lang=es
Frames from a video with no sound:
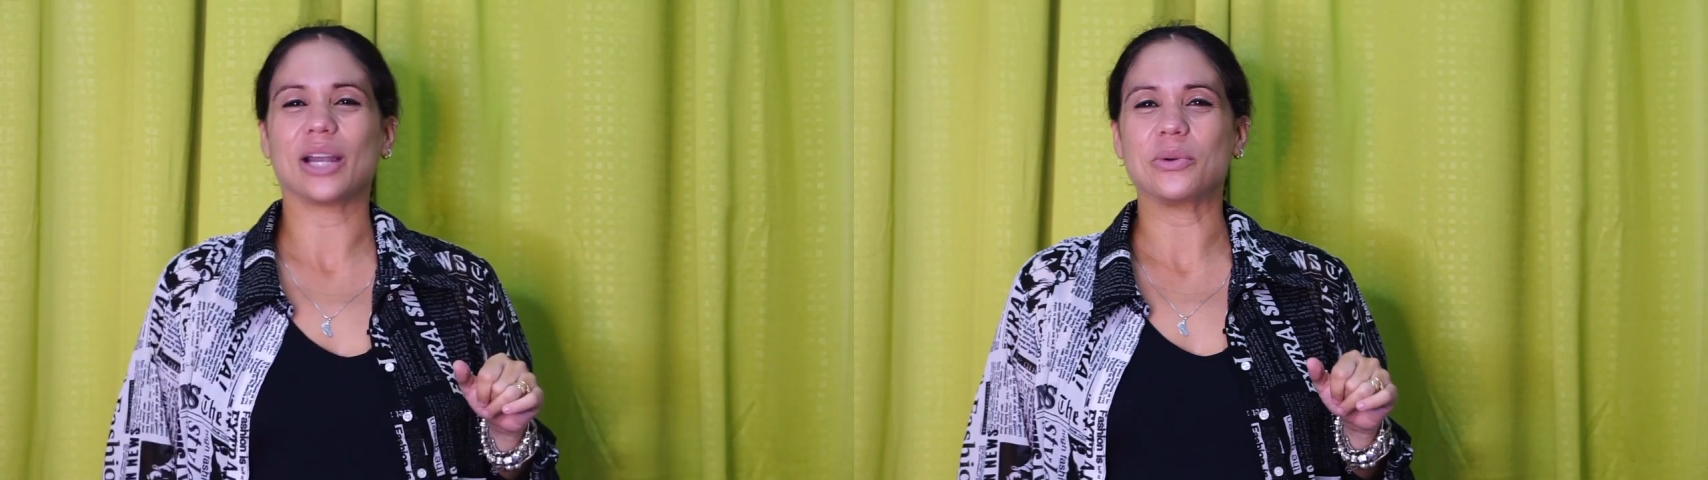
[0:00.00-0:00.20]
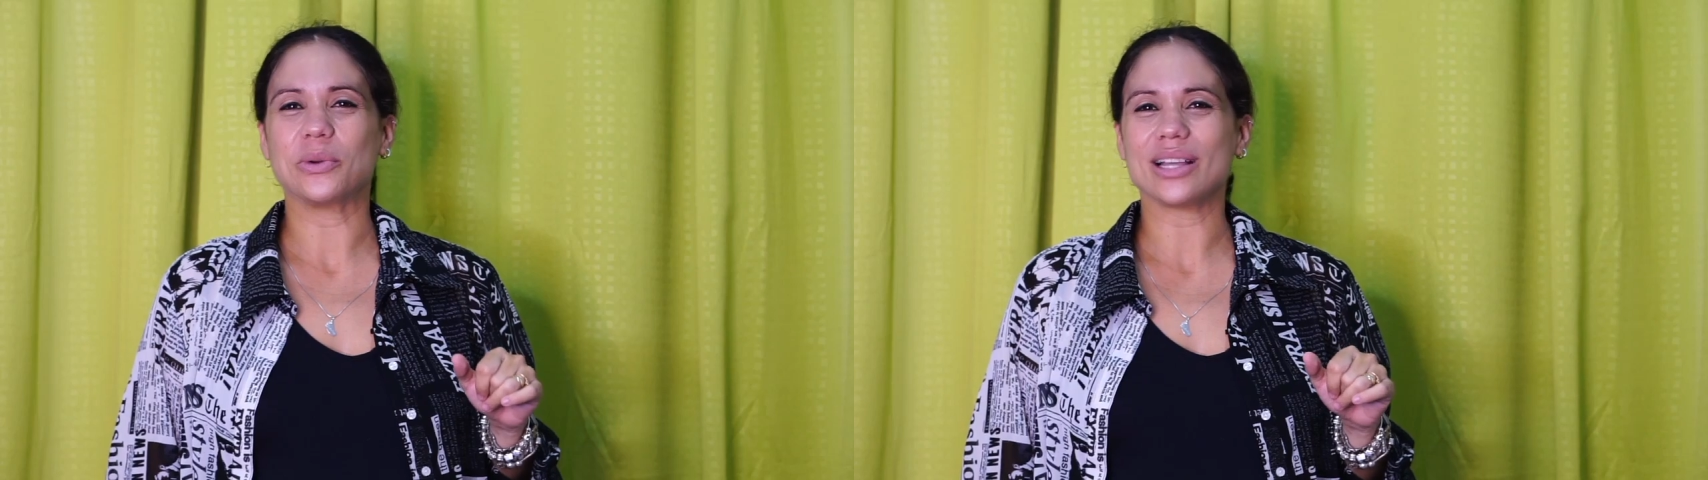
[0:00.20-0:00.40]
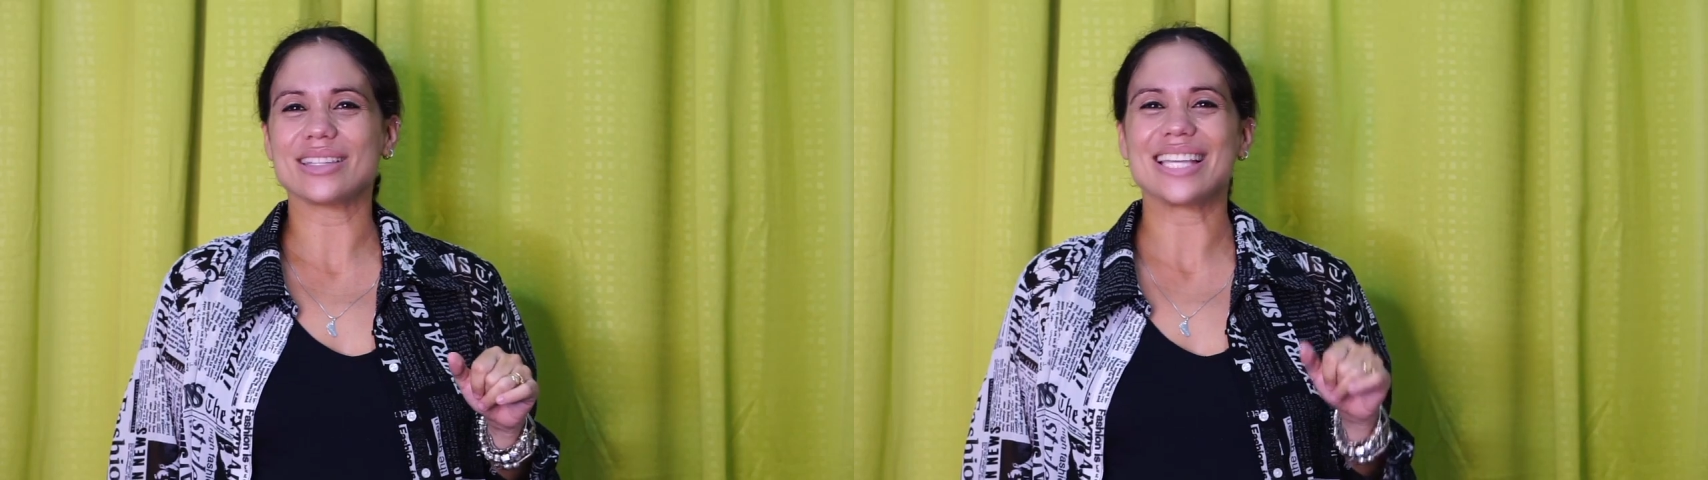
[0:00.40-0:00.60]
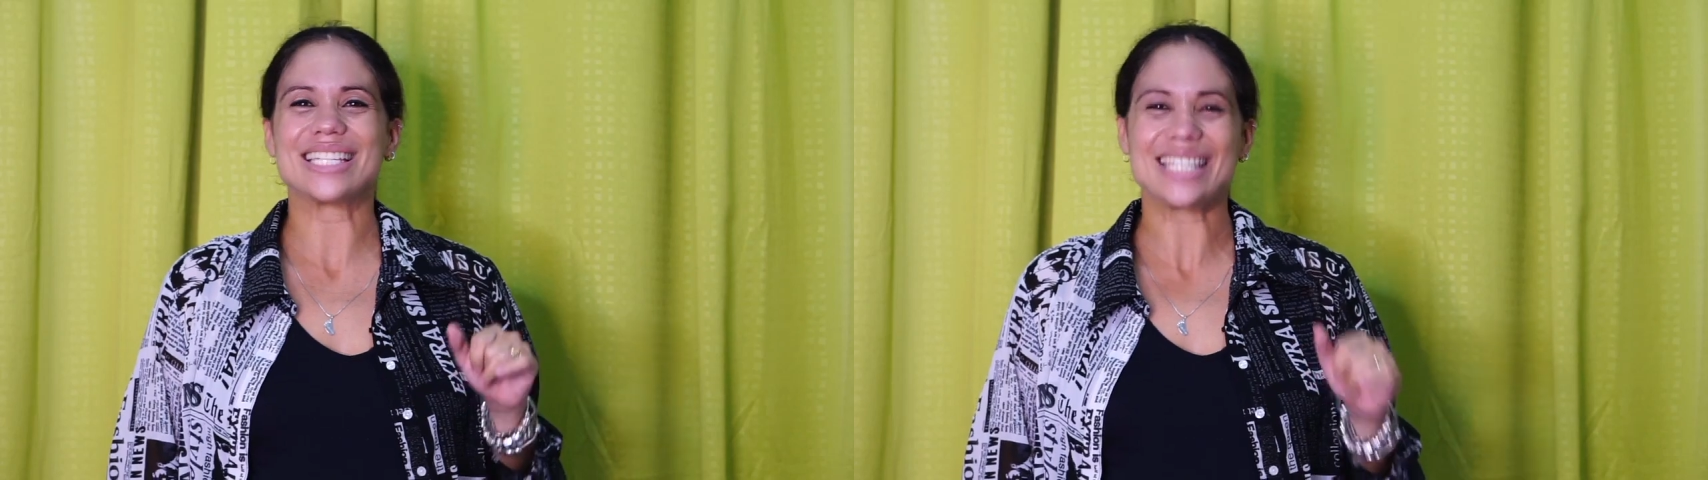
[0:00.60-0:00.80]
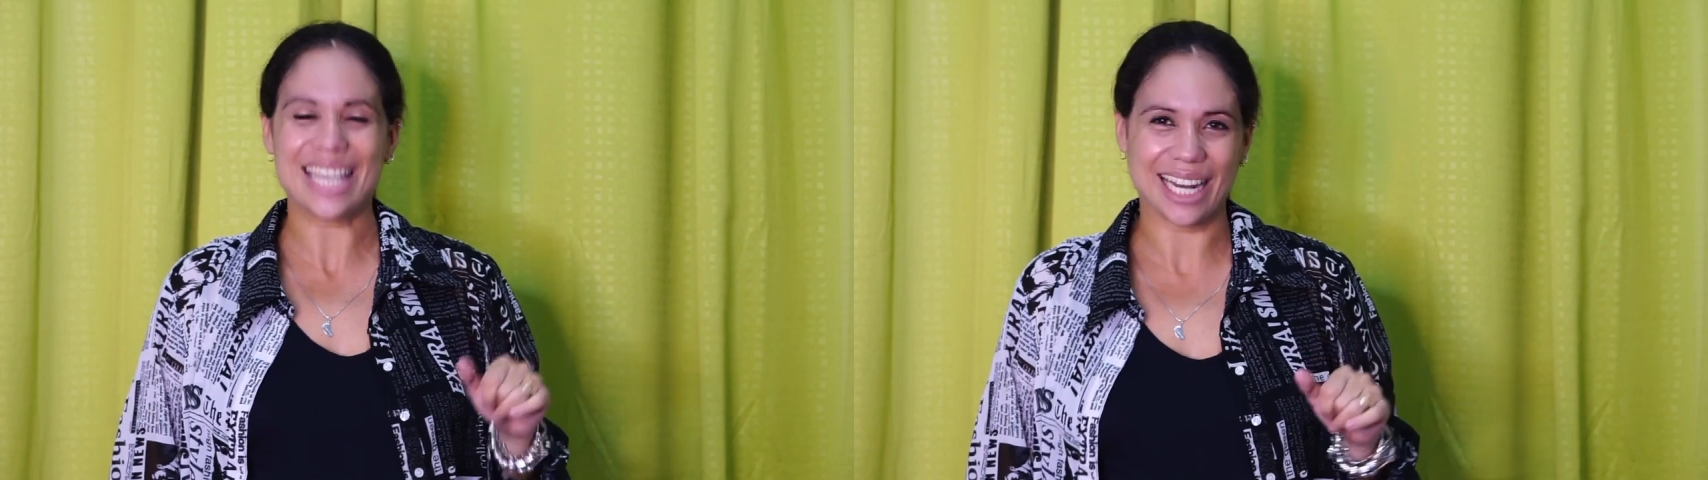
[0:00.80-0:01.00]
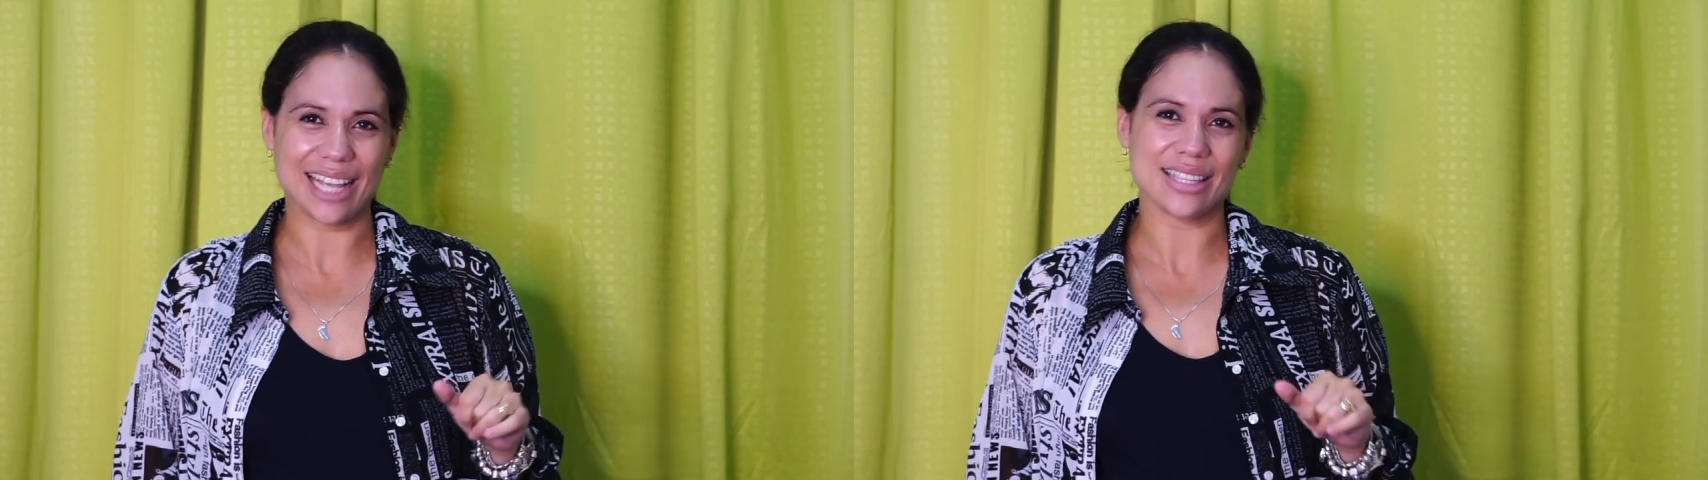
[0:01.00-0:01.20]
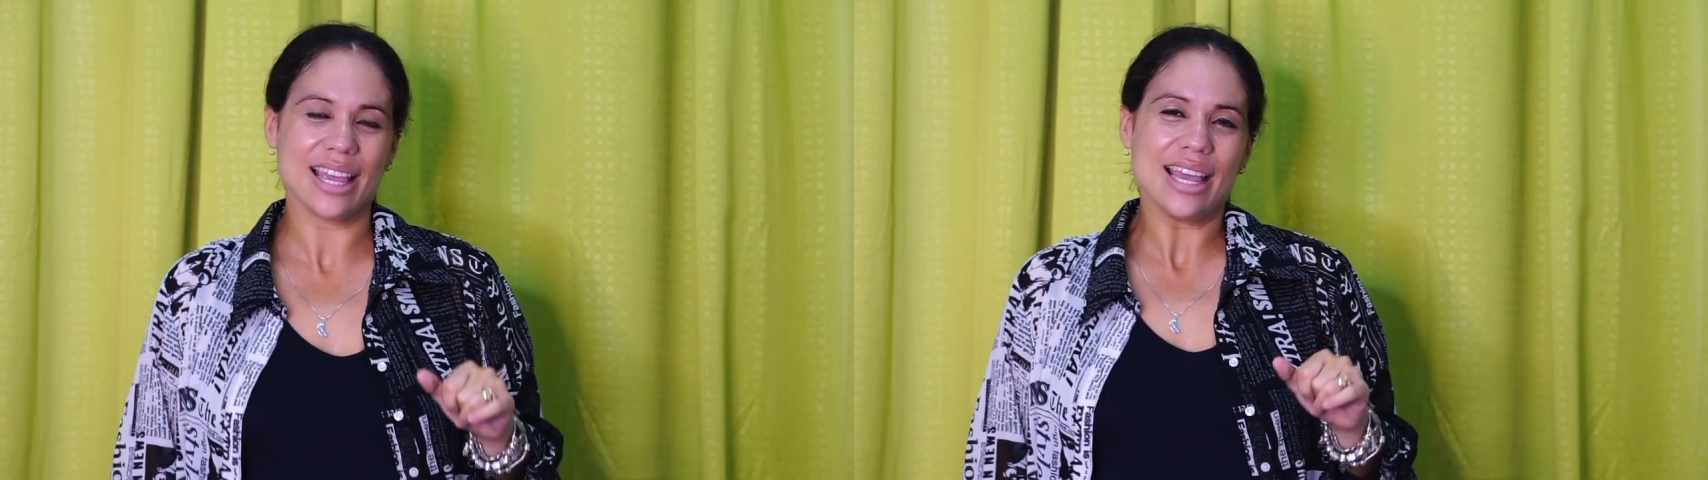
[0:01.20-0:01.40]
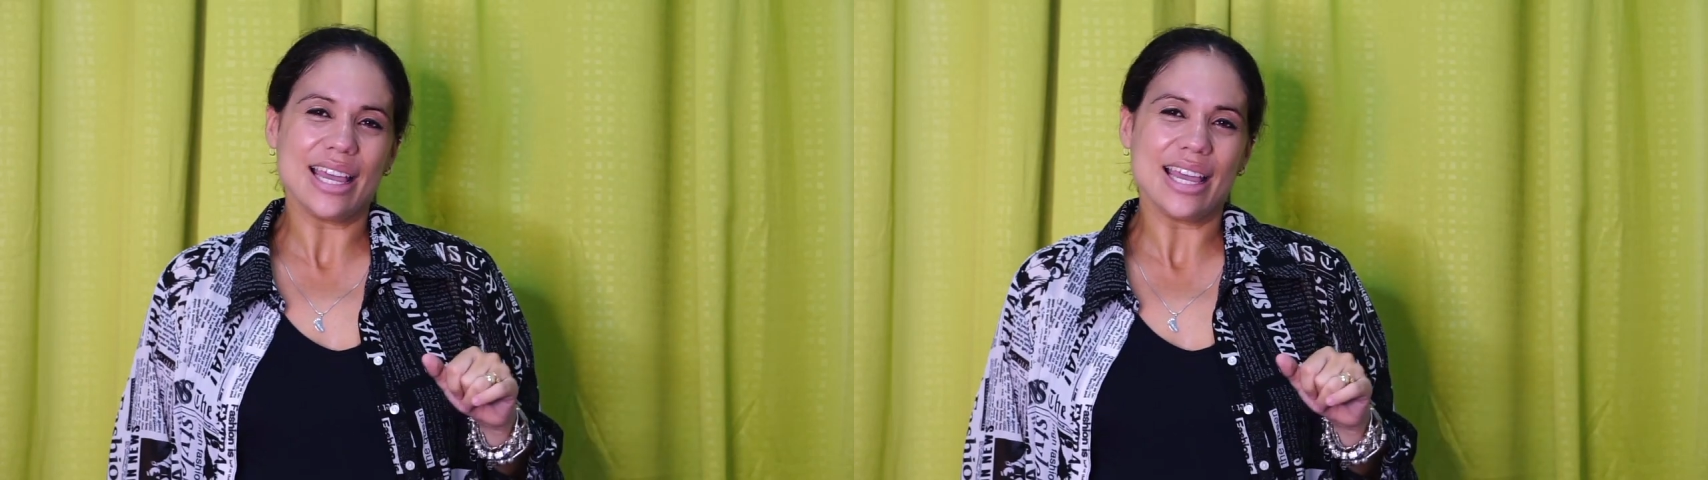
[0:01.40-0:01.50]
algunas escenas